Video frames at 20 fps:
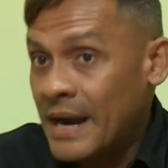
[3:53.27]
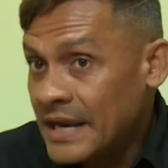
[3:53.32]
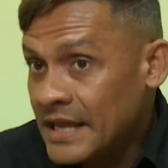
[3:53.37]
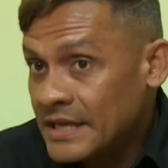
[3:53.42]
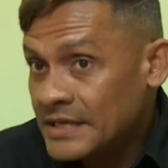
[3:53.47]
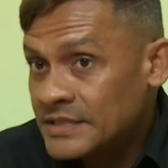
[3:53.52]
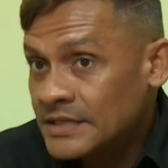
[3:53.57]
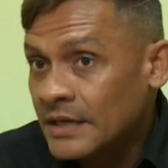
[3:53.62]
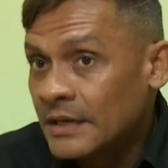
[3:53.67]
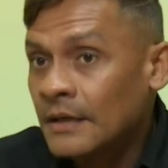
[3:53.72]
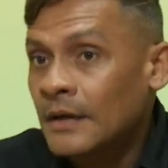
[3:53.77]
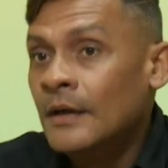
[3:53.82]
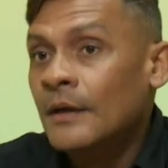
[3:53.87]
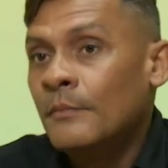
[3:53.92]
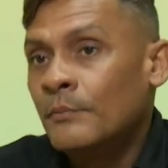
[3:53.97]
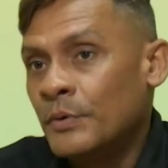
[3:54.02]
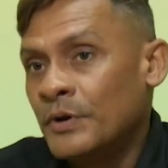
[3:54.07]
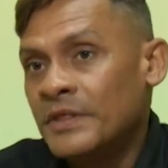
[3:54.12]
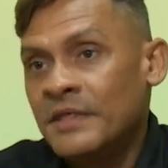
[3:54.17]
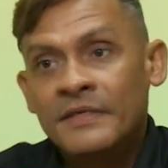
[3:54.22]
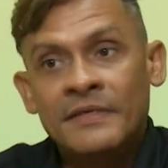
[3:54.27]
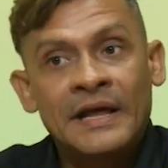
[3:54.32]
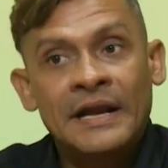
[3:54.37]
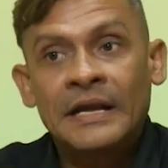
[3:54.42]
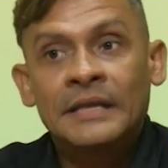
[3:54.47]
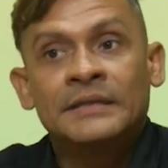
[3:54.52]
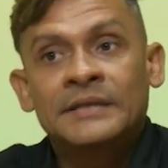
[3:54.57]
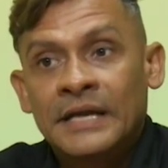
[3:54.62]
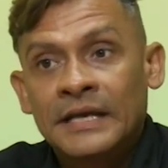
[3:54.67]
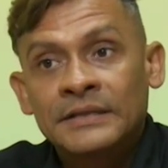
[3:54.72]
mal hecha puede dar
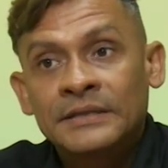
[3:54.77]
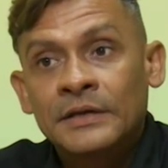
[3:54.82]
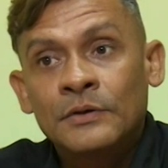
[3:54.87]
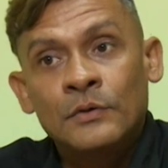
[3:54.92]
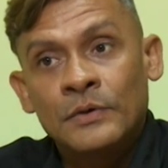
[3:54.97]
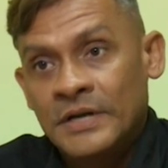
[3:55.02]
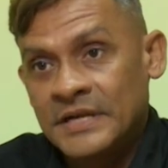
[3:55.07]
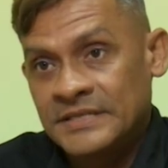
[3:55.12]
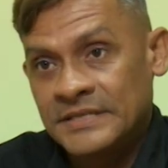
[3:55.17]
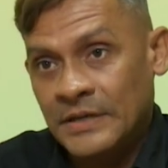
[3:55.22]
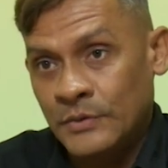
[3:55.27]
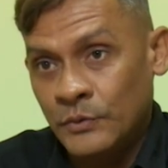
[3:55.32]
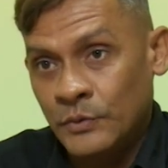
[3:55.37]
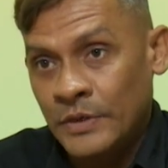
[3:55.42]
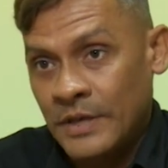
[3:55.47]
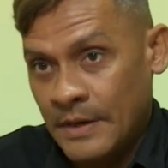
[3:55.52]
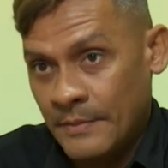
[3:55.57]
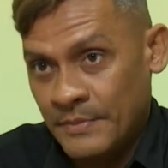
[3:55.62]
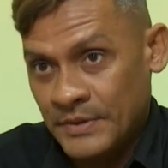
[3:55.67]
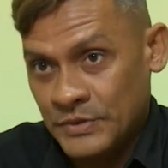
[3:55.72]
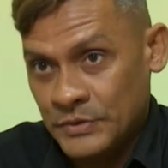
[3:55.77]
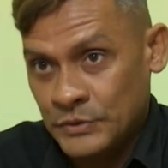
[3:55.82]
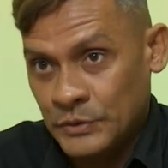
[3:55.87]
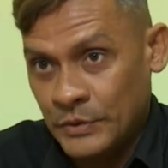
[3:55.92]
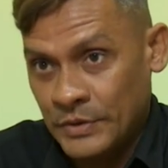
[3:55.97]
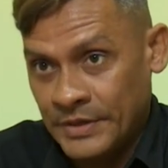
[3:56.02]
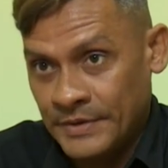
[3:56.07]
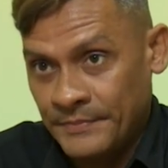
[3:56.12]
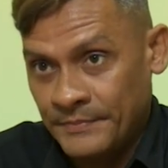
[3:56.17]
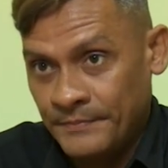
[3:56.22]
al traste con la salud de la
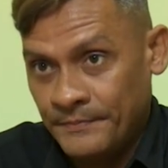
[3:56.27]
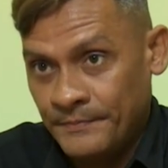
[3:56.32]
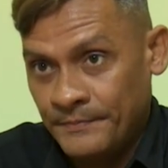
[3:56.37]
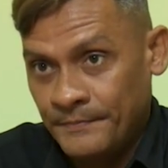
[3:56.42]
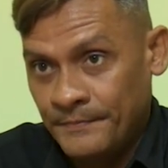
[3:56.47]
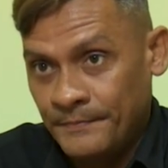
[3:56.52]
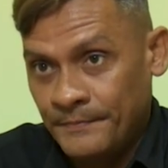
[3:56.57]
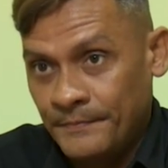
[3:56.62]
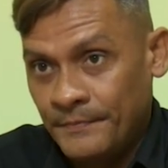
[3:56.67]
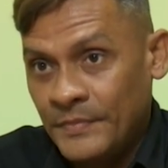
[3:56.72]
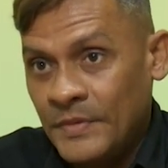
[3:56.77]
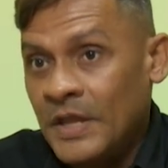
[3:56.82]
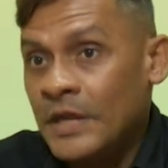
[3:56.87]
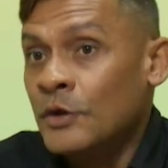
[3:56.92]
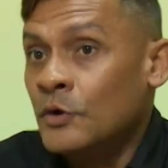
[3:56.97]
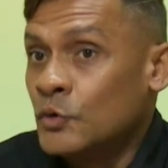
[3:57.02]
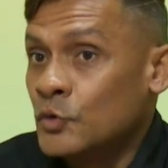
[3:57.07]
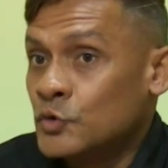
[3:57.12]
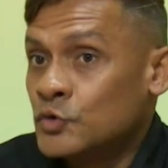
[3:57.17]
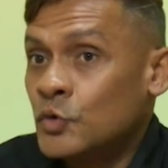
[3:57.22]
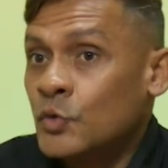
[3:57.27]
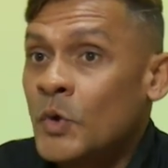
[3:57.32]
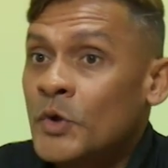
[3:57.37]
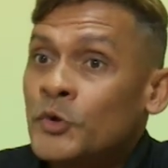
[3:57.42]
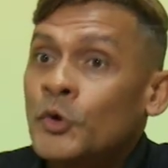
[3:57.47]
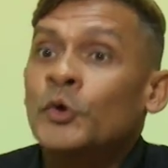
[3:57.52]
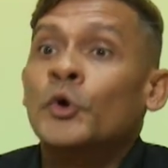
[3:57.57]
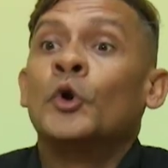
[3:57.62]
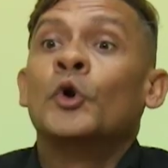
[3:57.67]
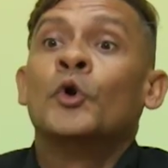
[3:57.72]
persona. Incluso
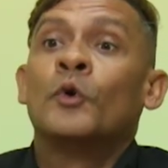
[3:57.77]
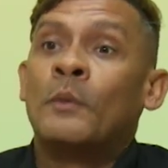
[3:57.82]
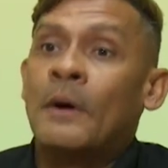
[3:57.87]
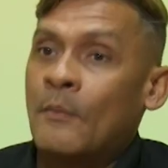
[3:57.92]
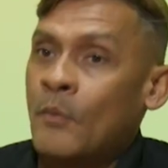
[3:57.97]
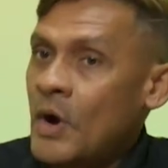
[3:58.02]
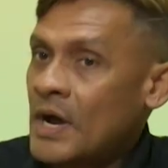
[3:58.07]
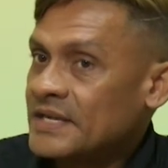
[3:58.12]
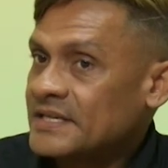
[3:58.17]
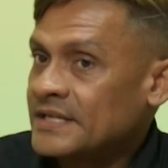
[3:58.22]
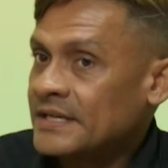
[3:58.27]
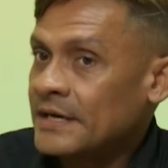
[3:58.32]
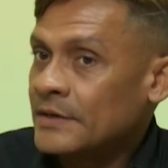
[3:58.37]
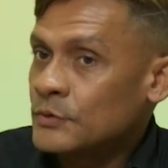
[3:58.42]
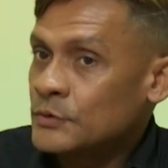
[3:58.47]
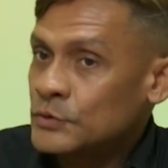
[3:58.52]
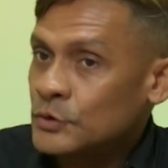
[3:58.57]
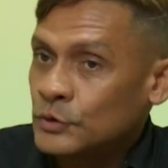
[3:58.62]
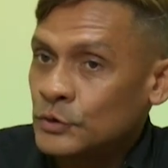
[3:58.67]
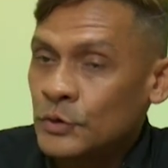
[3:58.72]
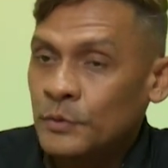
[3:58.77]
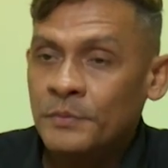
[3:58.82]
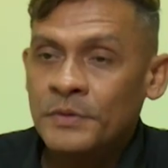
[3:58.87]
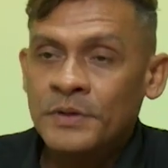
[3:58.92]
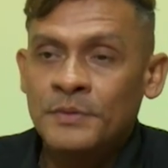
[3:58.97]
cuando nos lo vamos a hacer a nosotros